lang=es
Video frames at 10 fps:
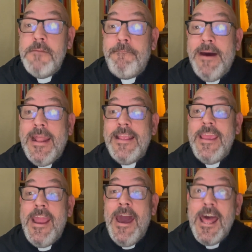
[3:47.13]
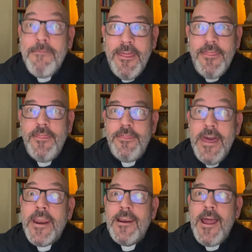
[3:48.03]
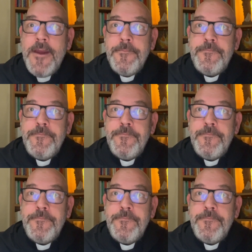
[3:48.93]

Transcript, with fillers: para llegar a vencerla.